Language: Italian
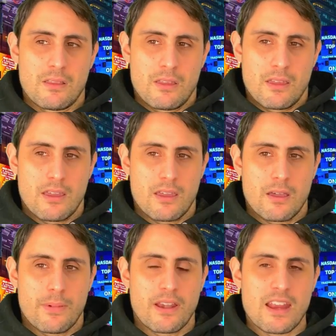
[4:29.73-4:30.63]

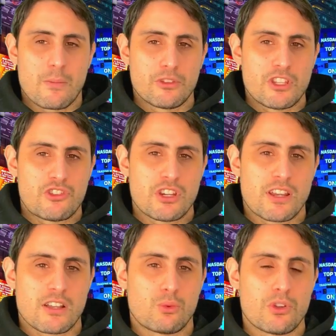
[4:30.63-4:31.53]
eh, parliamo di
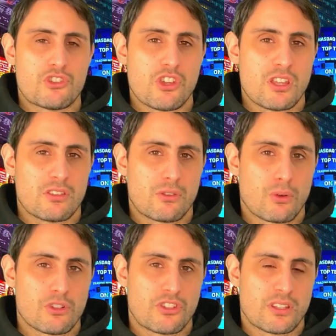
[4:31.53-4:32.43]
circa
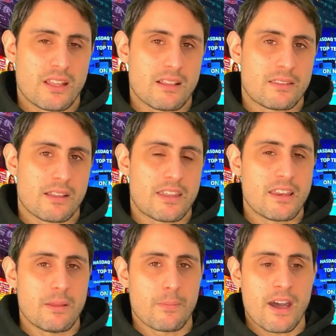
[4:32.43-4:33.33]
270
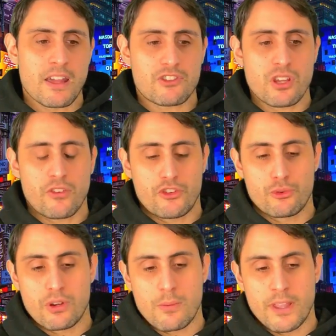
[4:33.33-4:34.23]
kg in marcia
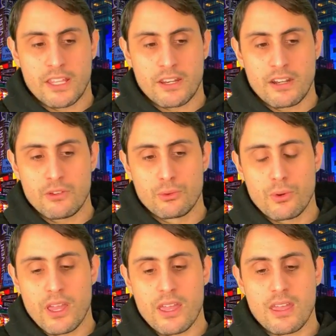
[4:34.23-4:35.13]
facendo una media tra le
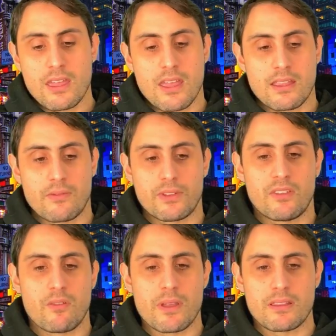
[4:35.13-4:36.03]
due ed
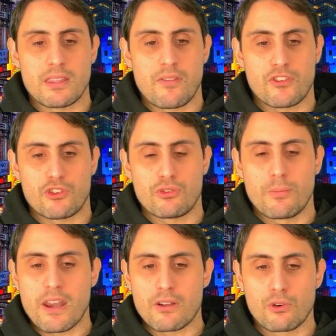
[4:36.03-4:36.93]
effettivamente facendo un
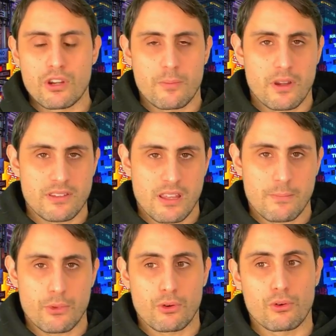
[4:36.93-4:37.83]
paragone per
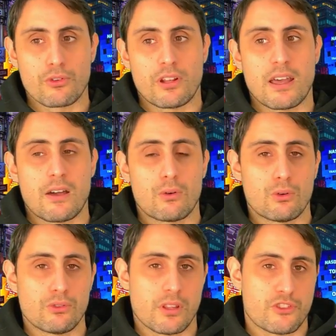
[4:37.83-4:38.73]
esempio con la
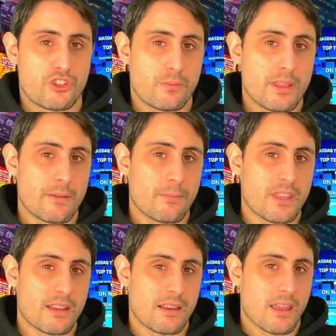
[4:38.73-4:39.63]
Honda
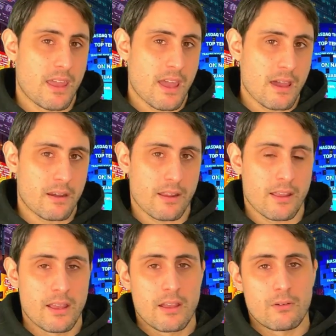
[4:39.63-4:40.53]
CB1000R
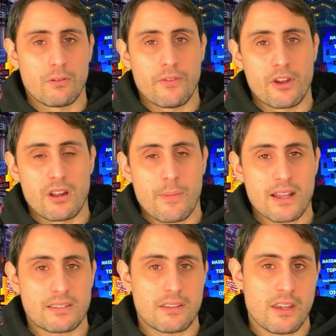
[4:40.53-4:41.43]
ovvero la
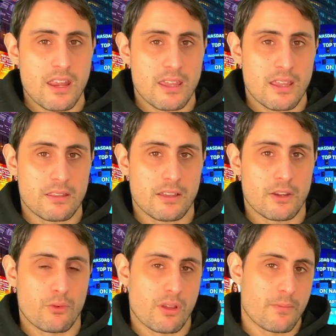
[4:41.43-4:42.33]
Maxi Naked che
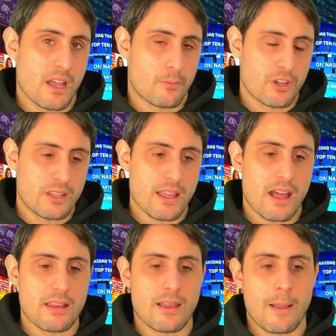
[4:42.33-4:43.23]
noi abbiamo in
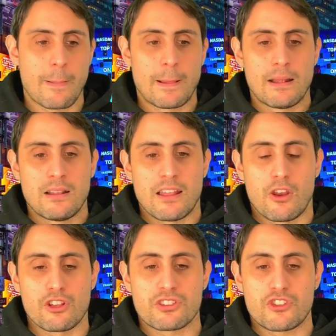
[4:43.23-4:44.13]
Italia la
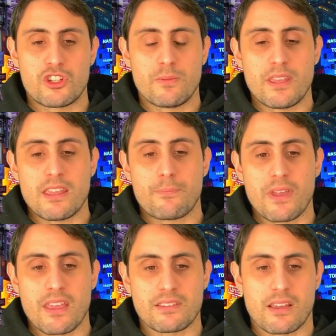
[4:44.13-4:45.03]
nostra CB
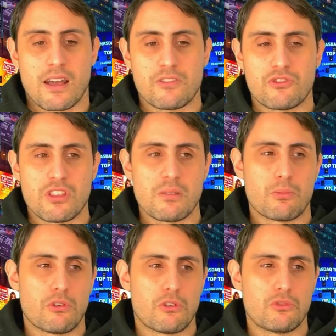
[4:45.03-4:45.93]
pesa
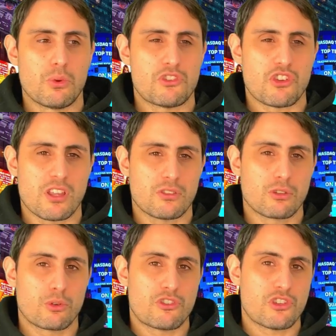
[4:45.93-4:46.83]
tipo
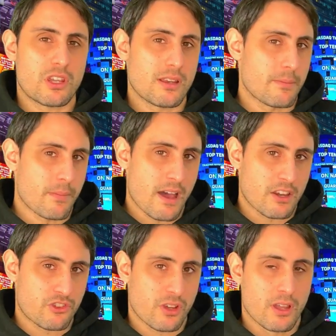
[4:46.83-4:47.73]
212 kg in
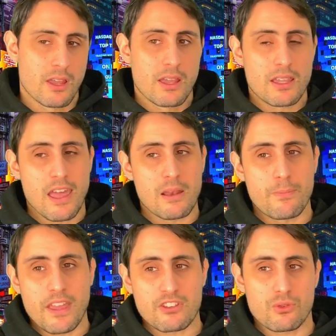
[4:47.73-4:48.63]
marcia che è il
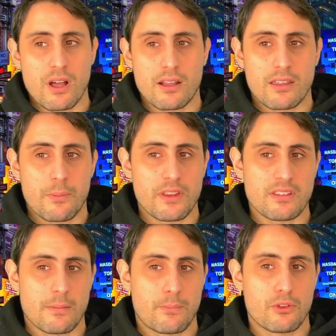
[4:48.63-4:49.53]
peso anche per
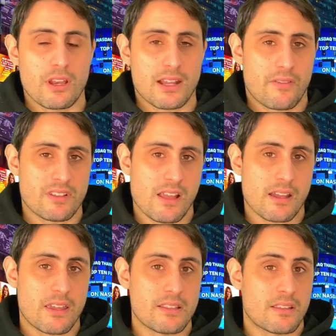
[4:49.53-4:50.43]
esempio della
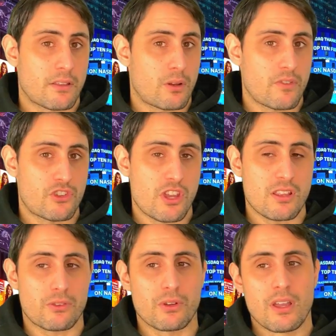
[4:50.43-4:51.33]
Kawasaki
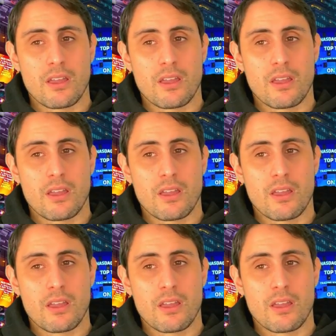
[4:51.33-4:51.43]
Z900